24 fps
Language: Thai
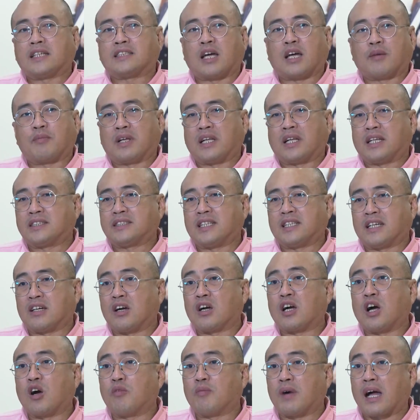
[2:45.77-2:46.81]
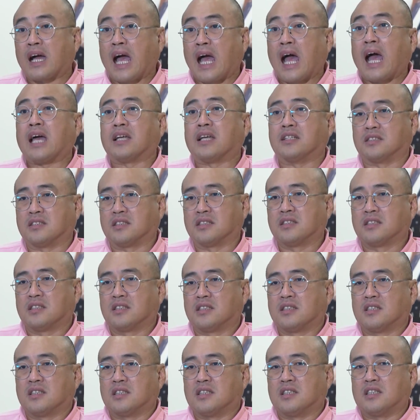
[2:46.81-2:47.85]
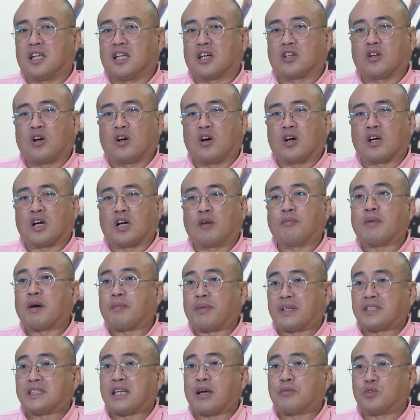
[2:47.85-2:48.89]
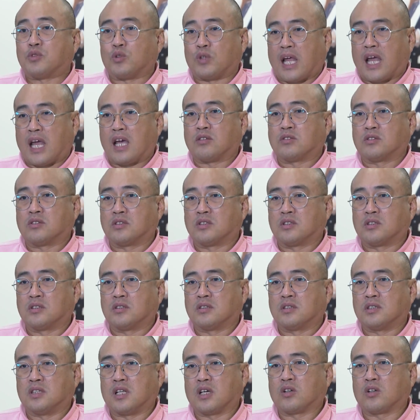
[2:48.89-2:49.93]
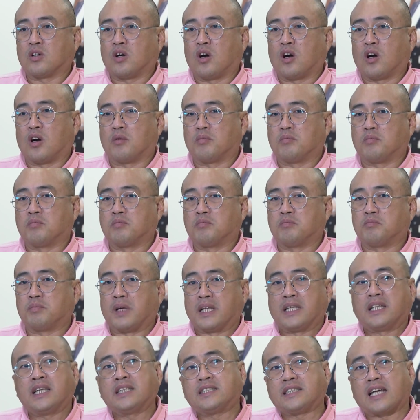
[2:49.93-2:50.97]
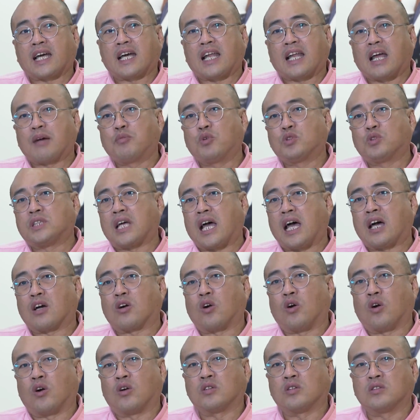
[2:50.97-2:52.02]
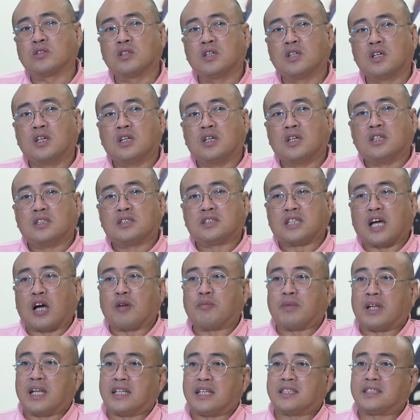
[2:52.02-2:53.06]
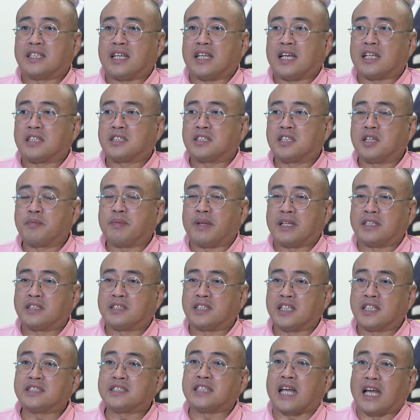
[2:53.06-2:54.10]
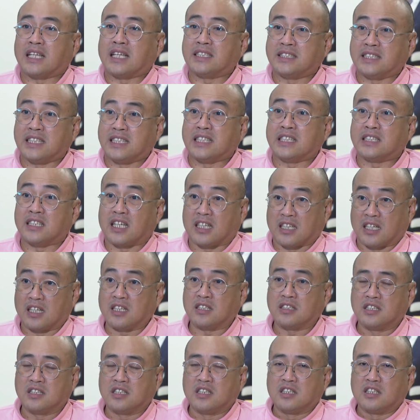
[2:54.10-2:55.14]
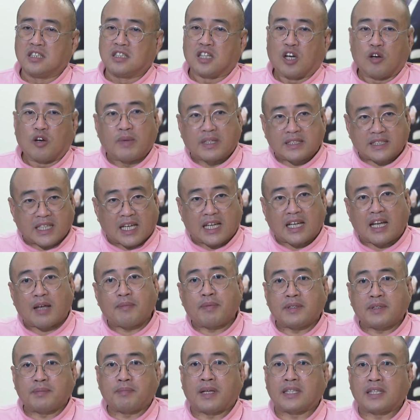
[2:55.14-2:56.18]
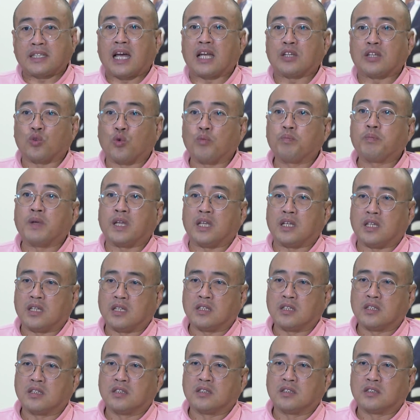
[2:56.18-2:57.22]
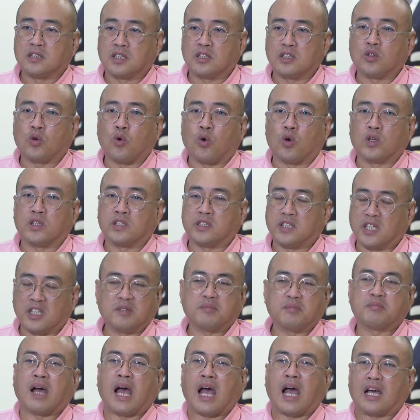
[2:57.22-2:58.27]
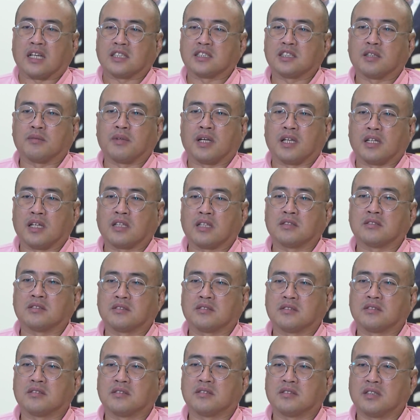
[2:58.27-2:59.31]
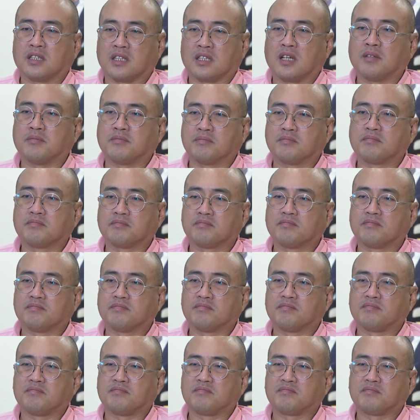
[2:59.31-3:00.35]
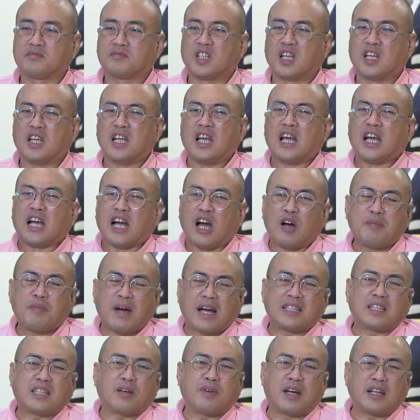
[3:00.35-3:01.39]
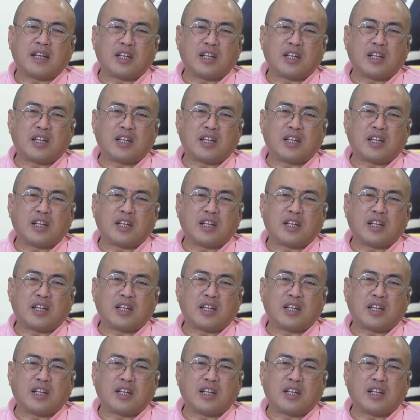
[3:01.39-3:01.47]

ชาวมาเลเซียก็เข้ามาง่าย แล้วก็เข้ามาประจำอยู่แล้ว แล้วก็เป็นที่สักการะบูชาของชาวมาเลเซียที่เป็นเชื้อสายจีนนะเนาะเขามาสักการะพระธาตุทุกปี ซึ่งคนเยอะมากสมัยนั้นนะครับเข้ามาแต่ว่า